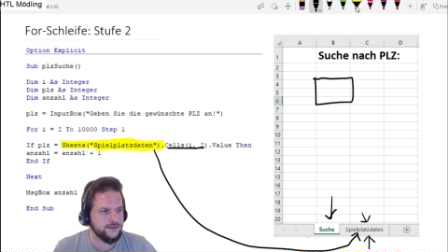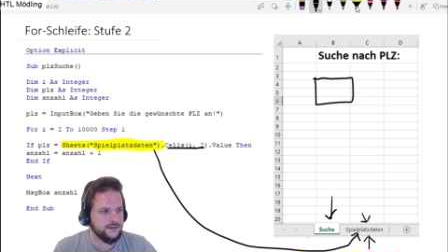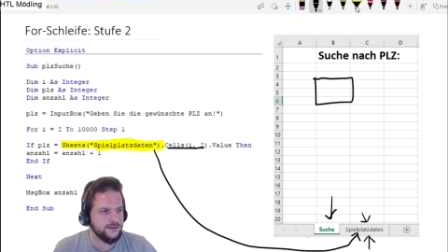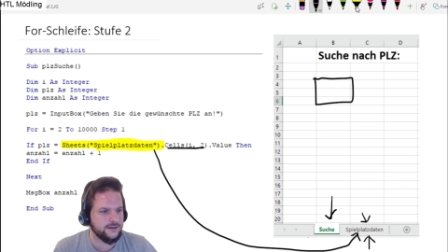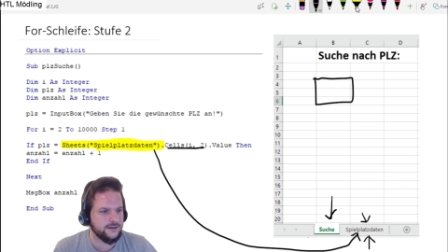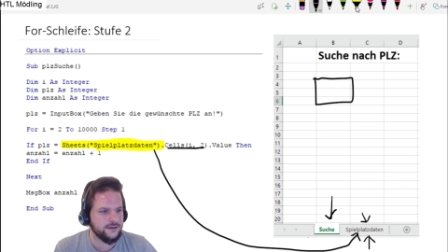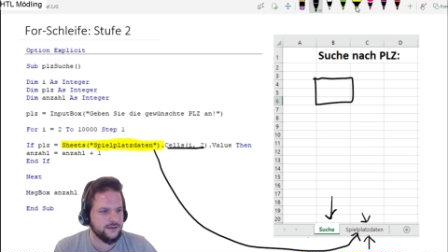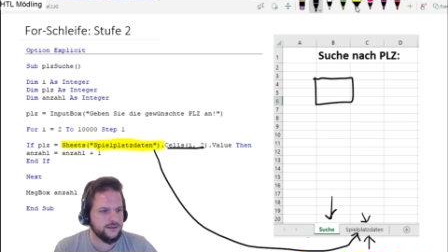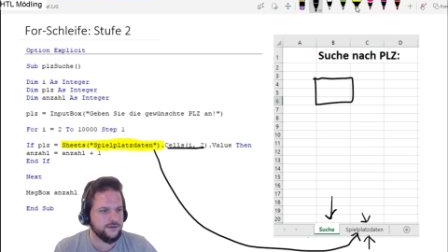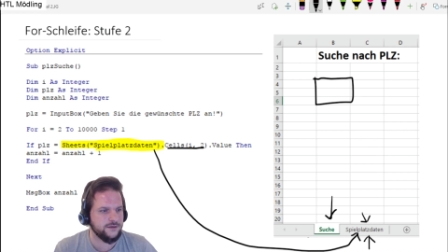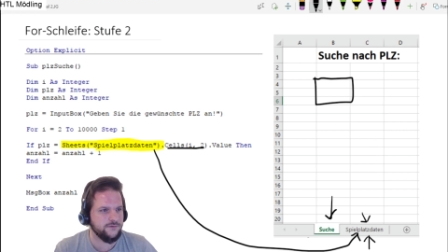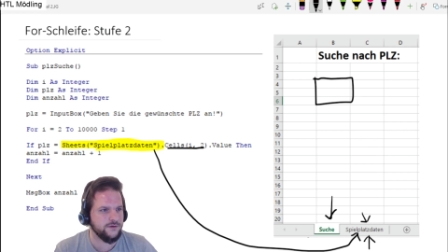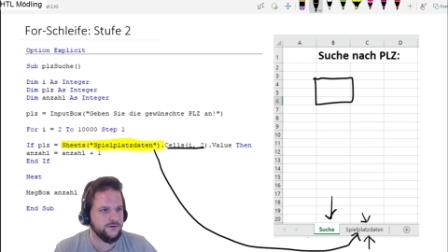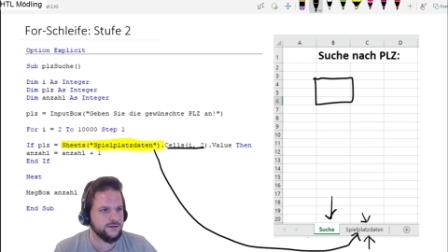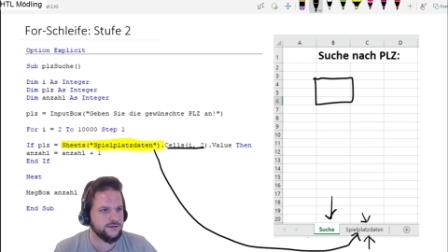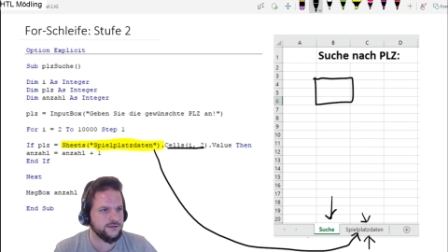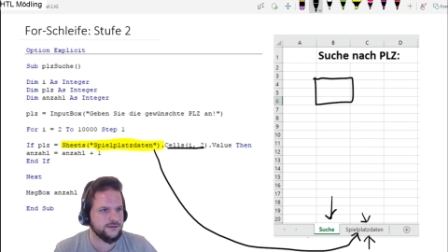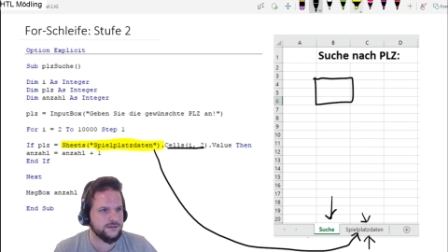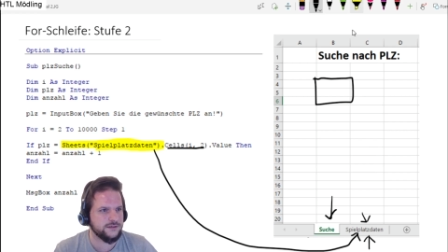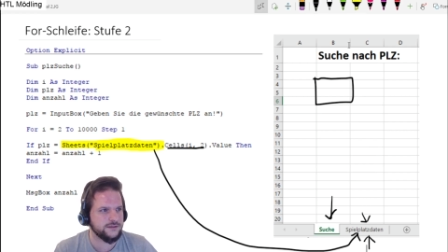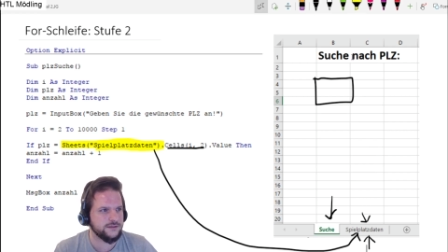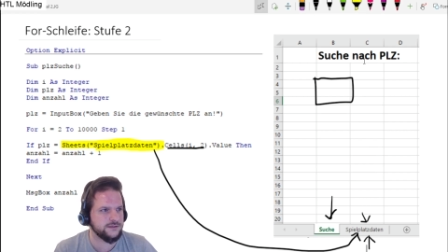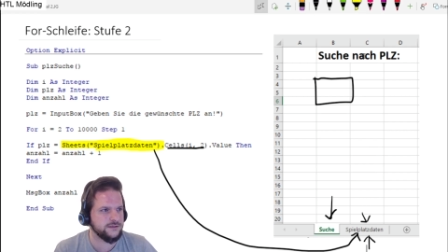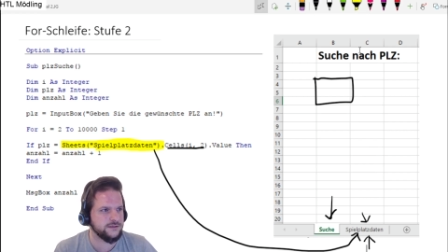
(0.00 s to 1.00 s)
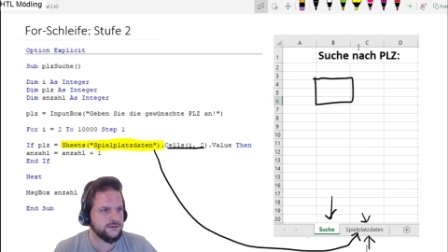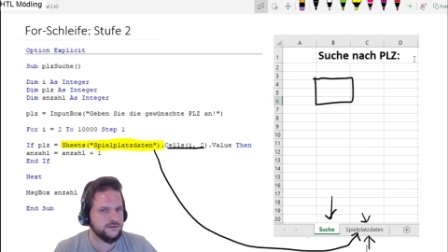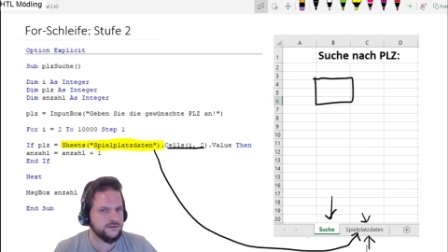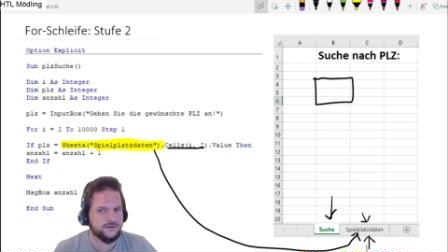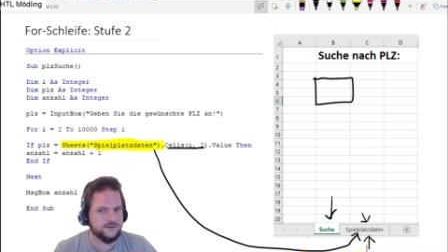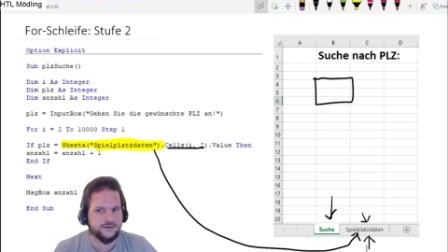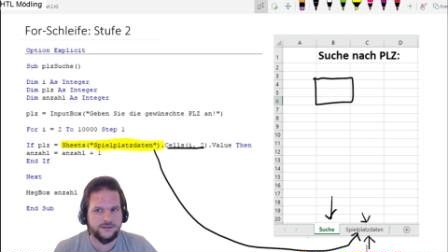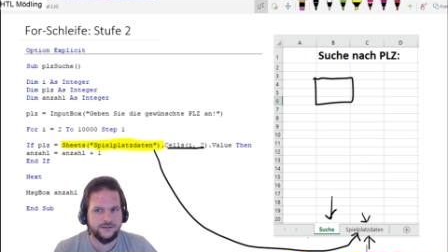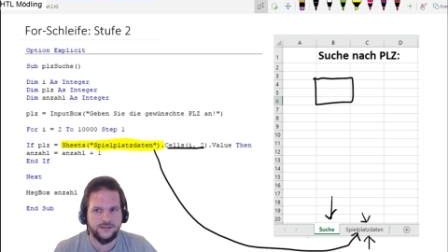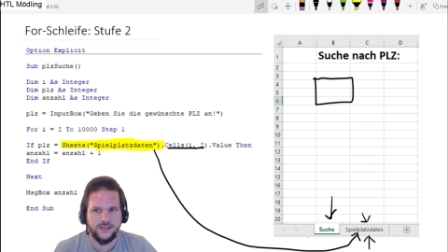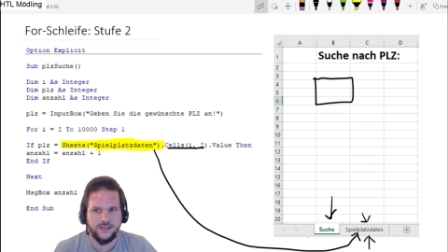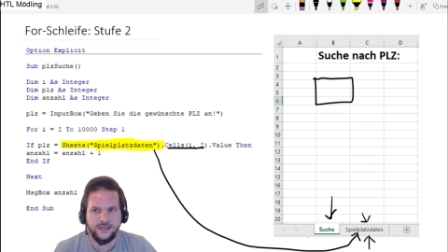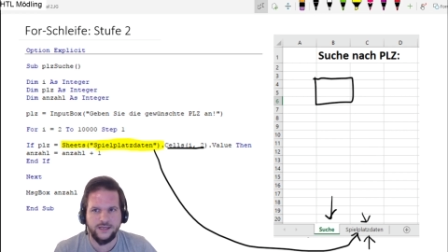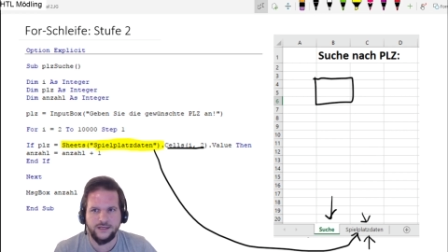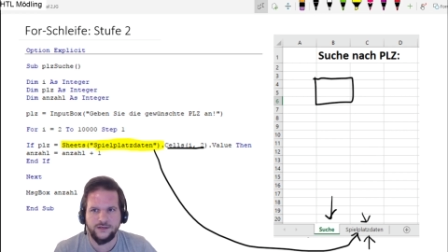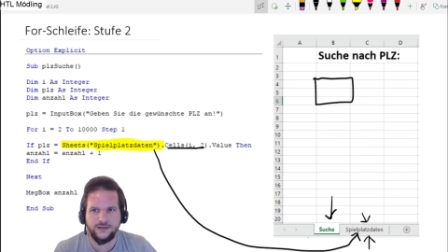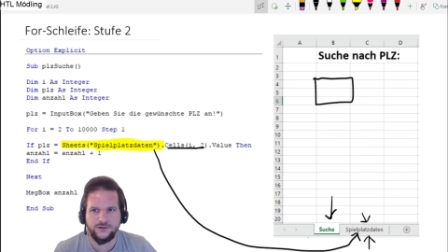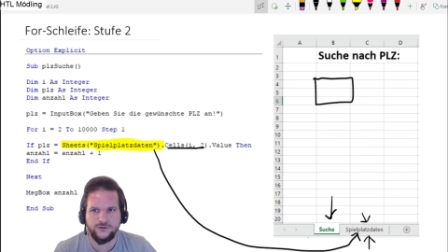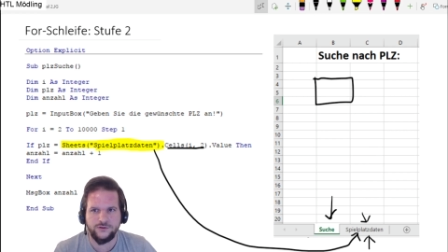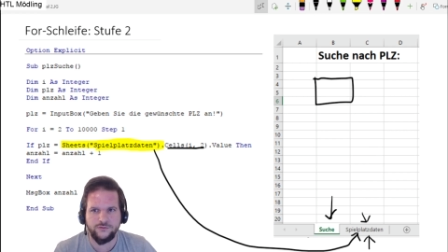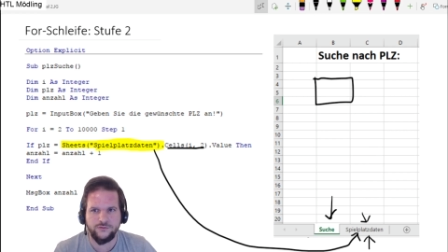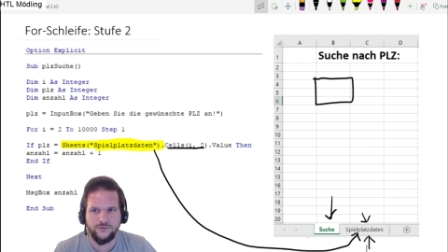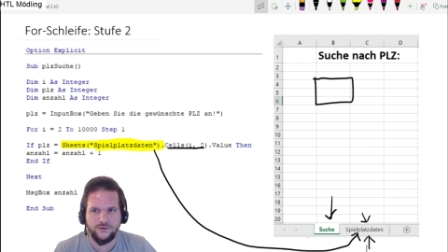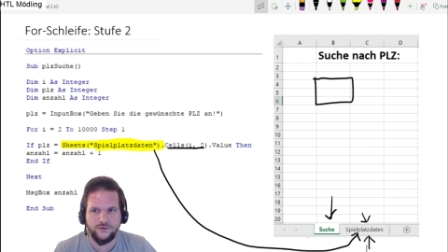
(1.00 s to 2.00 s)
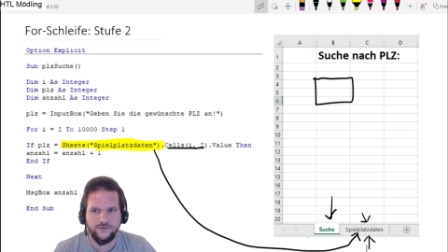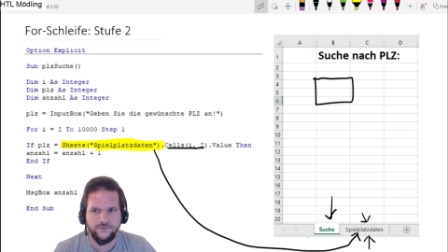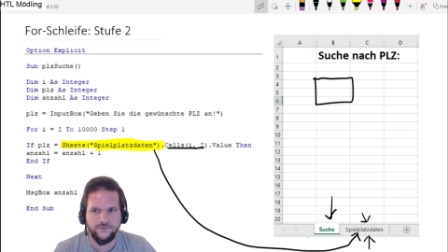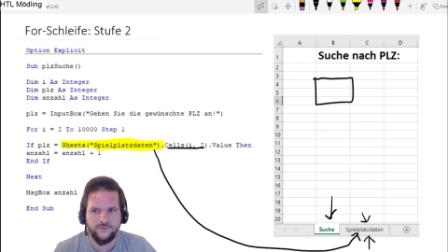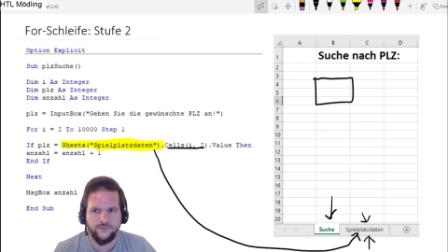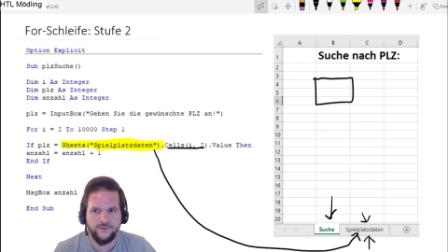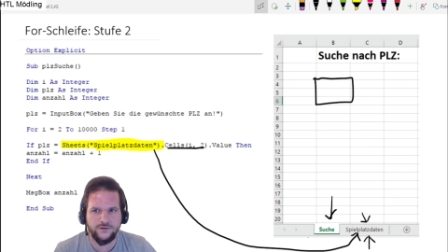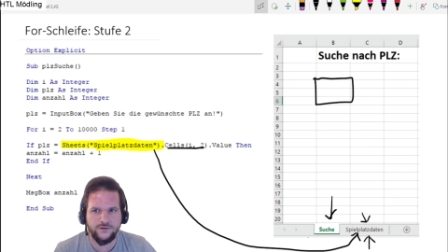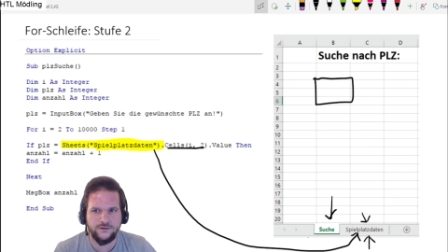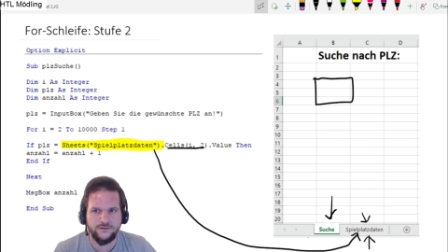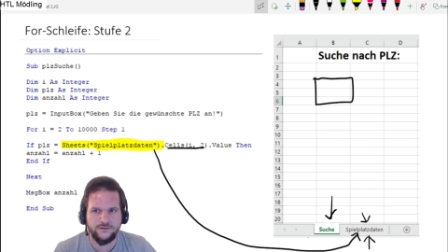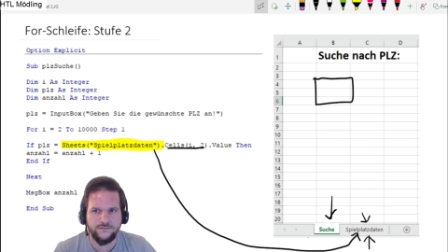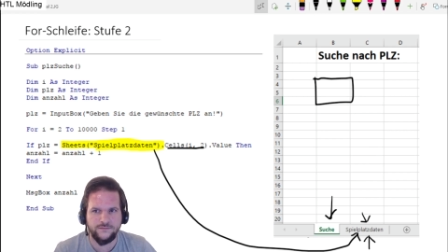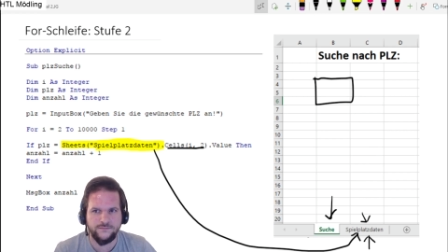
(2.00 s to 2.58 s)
Ich werde das jetzt dann gleich durchführen.